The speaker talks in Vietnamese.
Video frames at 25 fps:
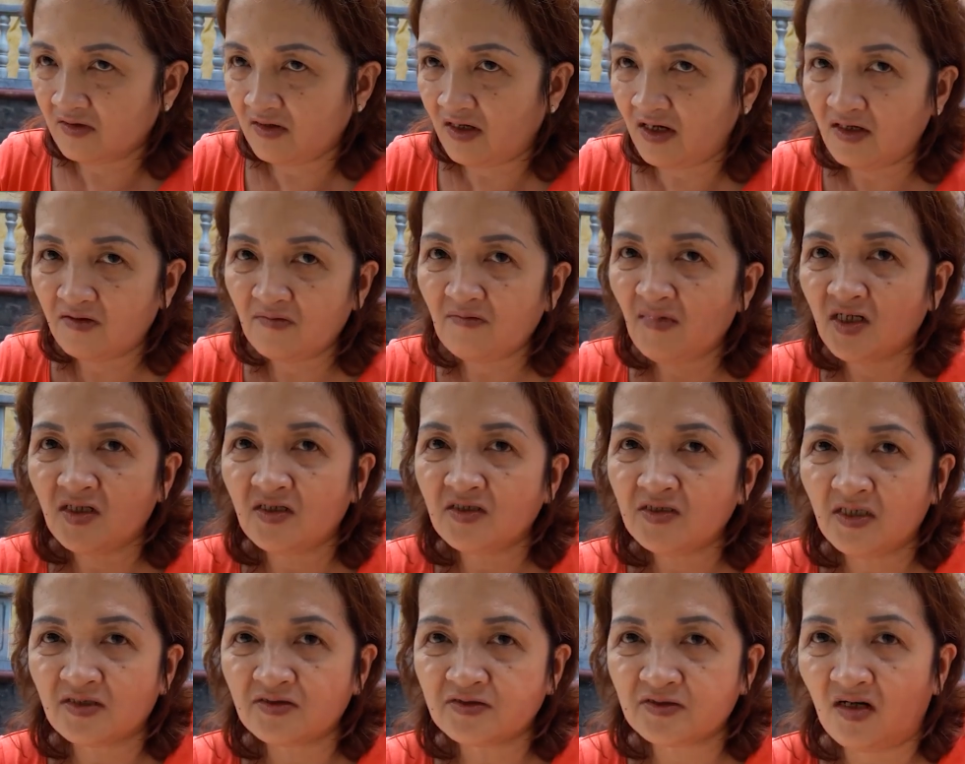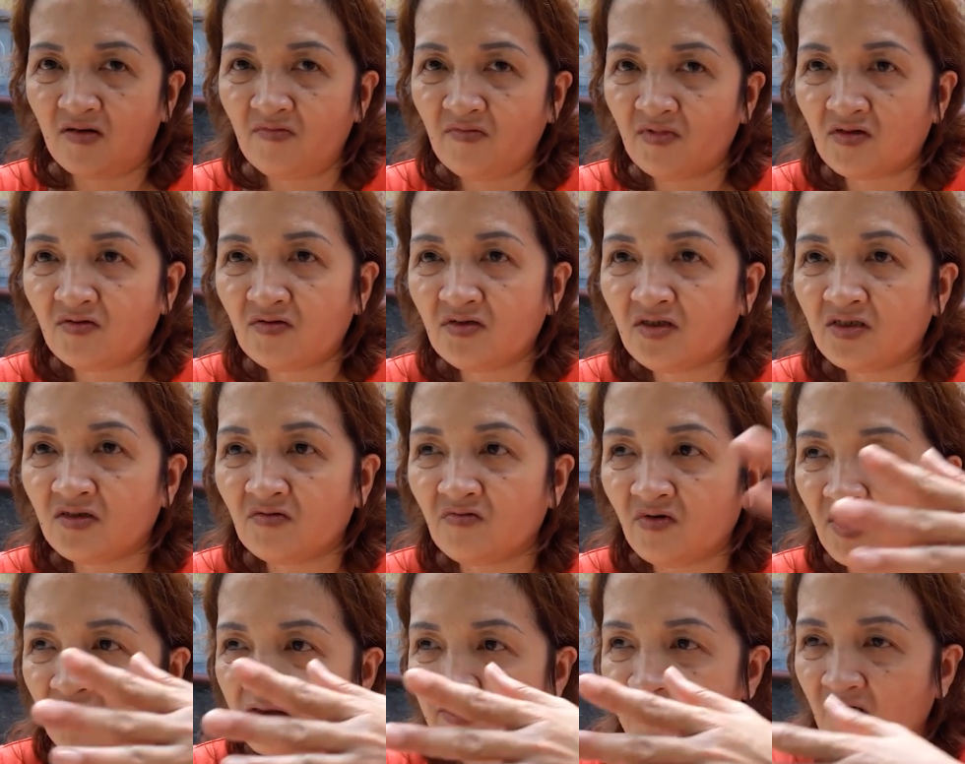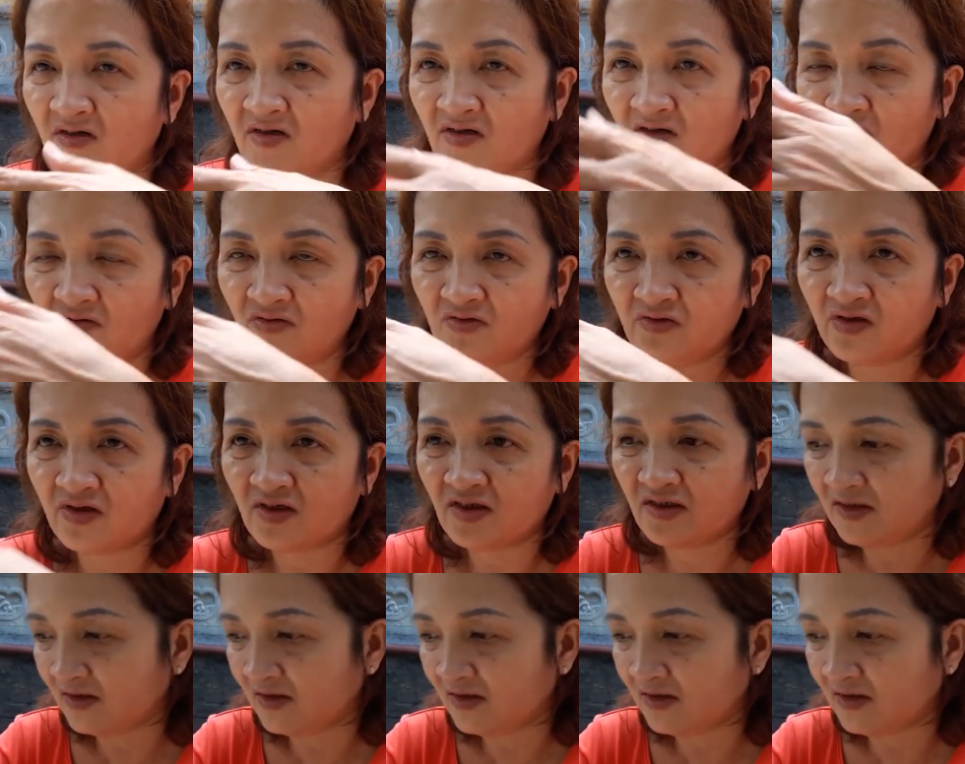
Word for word: ai cứ hàng xóm mà có người qua chơi nói chuyện